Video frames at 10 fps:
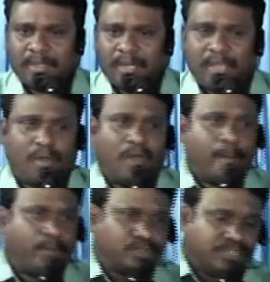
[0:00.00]
నీకు
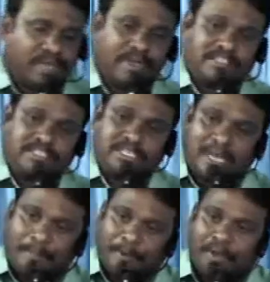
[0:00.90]
బుద్ధి బుద్ధి
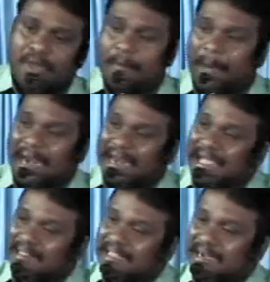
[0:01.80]
వచ్చినప్పుడు
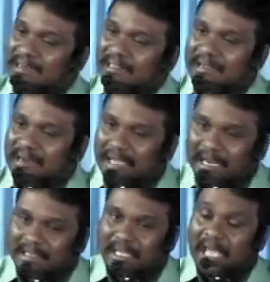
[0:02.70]
మరలా తండ్రి దగ్గరికి
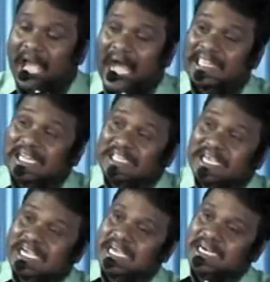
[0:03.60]
వెళ్తే అతని
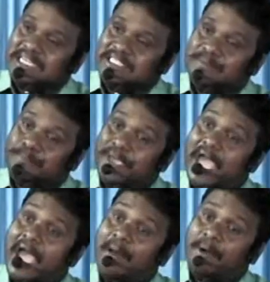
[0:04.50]
దగ్గర నుంచి
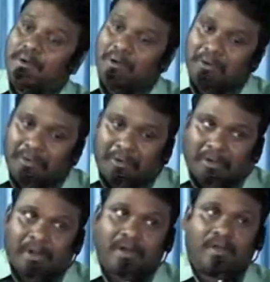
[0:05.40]
ప్రేమ
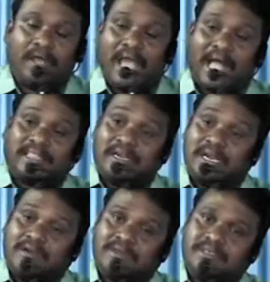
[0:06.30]
కోరుకుంటున్నావు అతను
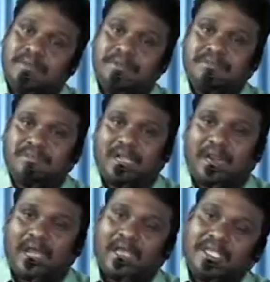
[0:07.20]
నన్ను
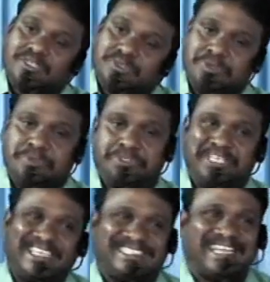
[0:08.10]
క్షమిస్తాడా ఎక్స్క్యూజ్
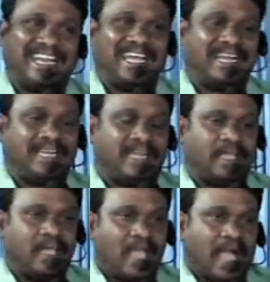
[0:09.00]
చేస్తాడా అంటే
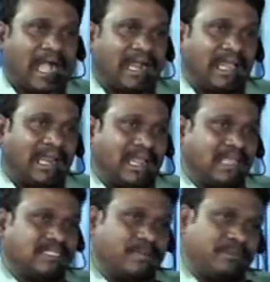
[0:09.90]
అక్కడ
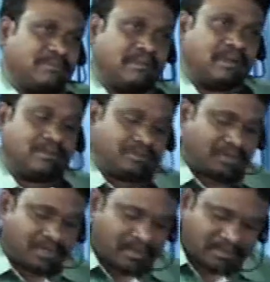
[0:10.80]
ఎలాగే క్షమిస్తున్నాడో
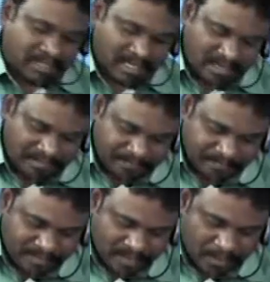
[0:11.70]
చూడండి ఒకసారి
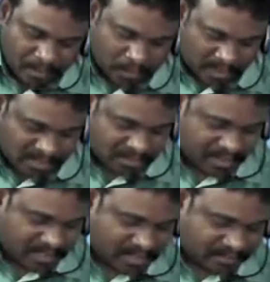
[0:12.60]

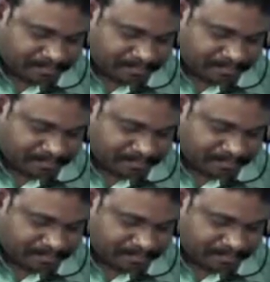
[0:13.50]
లోకాసువార్త